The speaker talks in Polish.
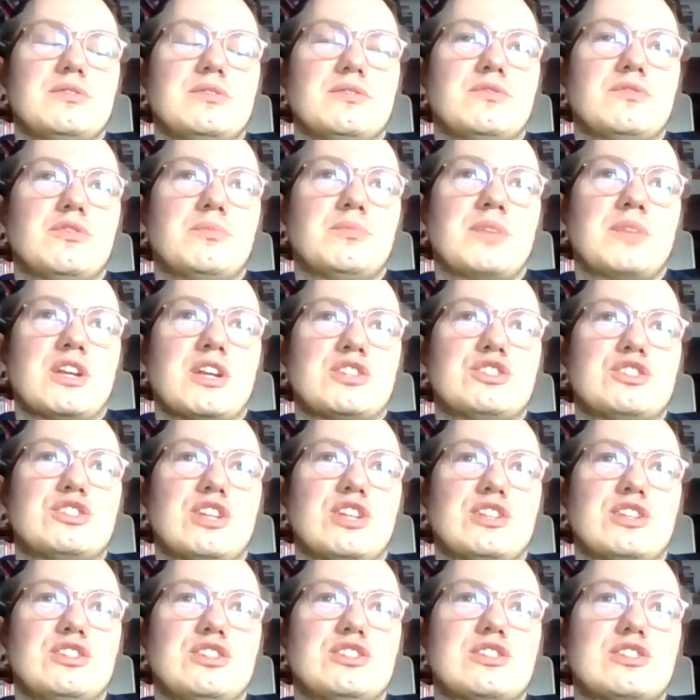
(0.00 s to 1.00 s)
wyobrazić
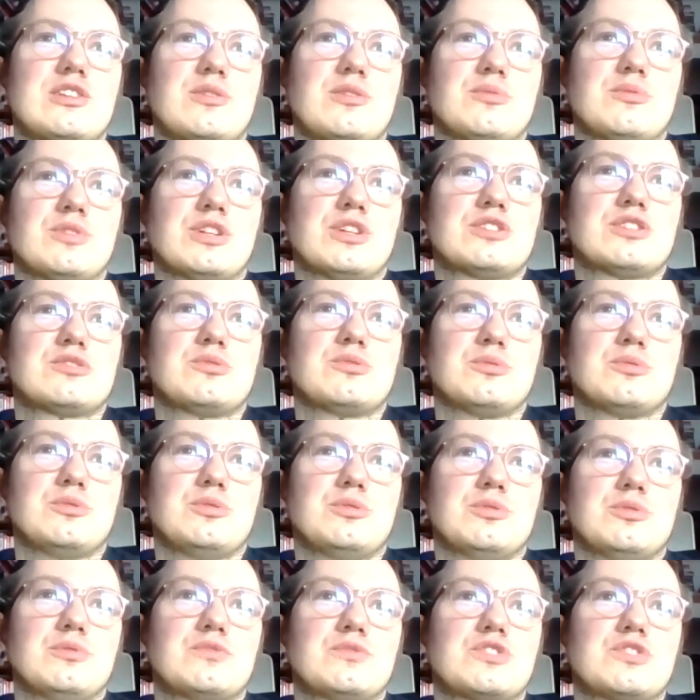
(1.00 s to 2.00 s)
jakiś kierunek
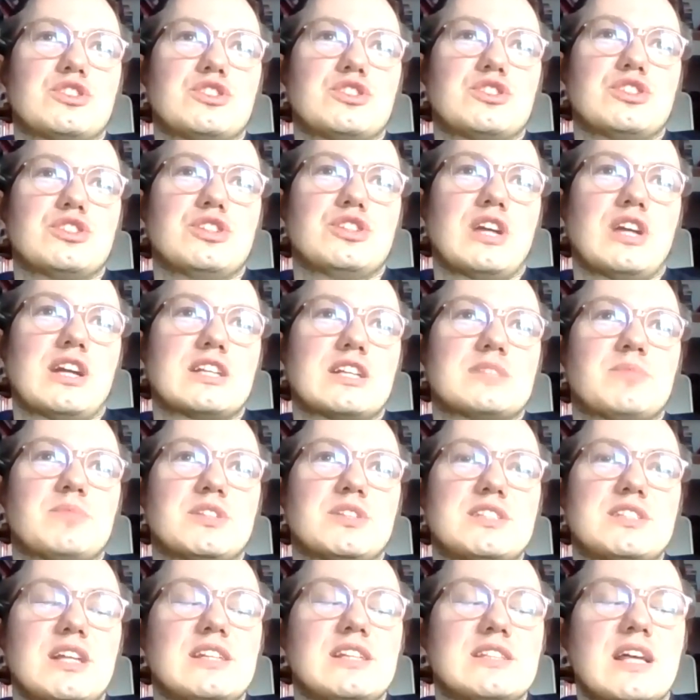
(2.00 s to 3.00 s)
studiów, czy, czy jakaś
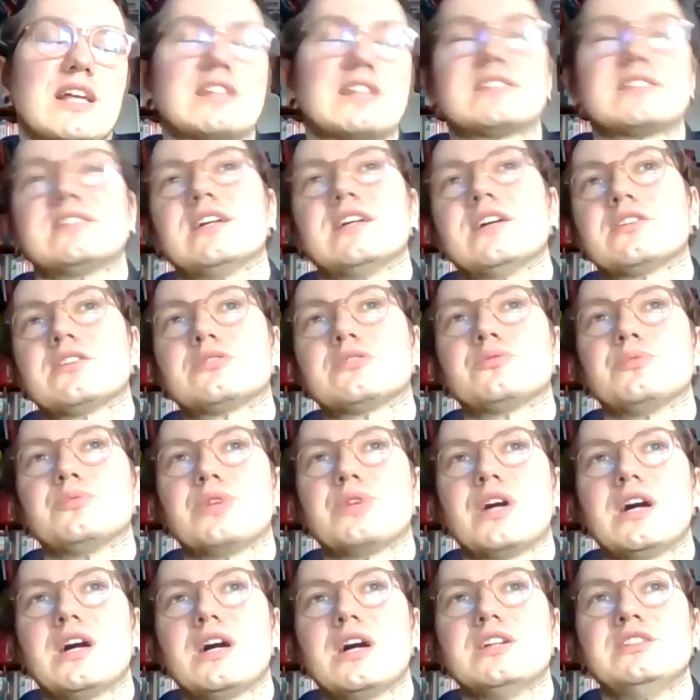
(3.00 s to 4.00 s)
specjalizacja,
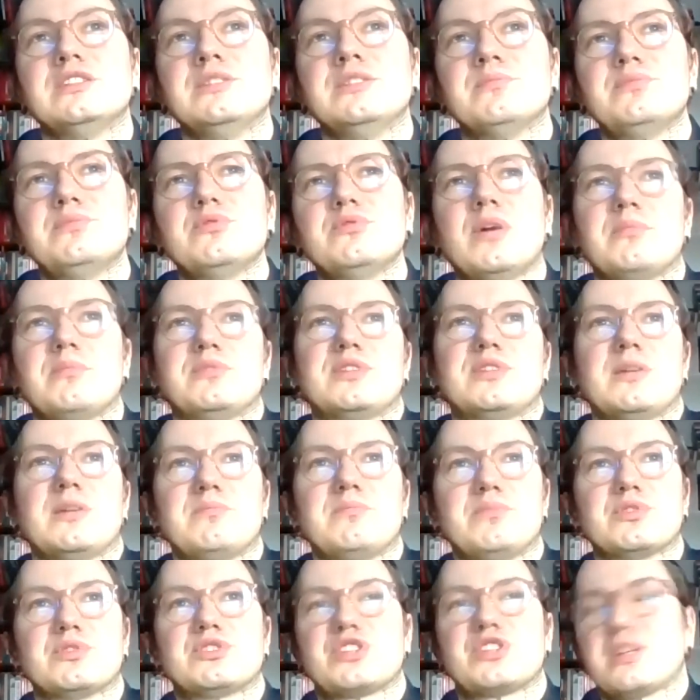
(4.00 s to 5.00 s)
która nie byłaby
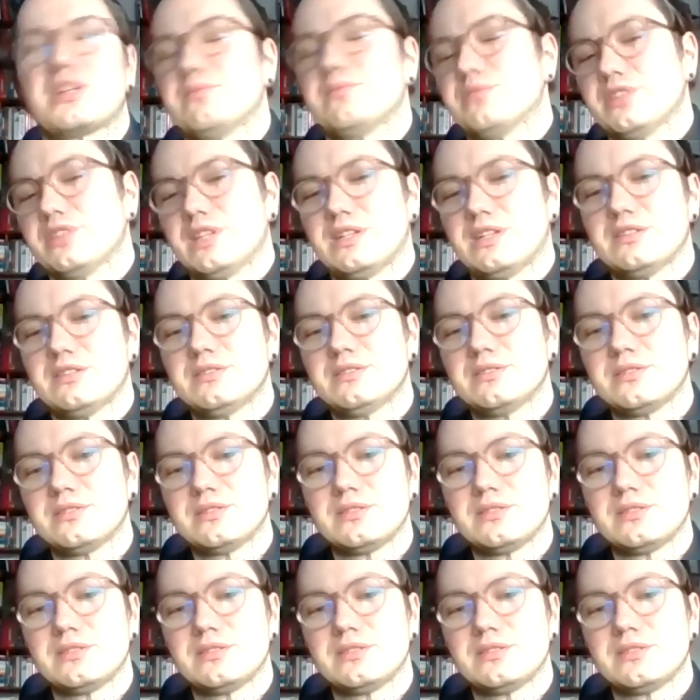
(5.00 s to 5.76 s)
tam potrzebna.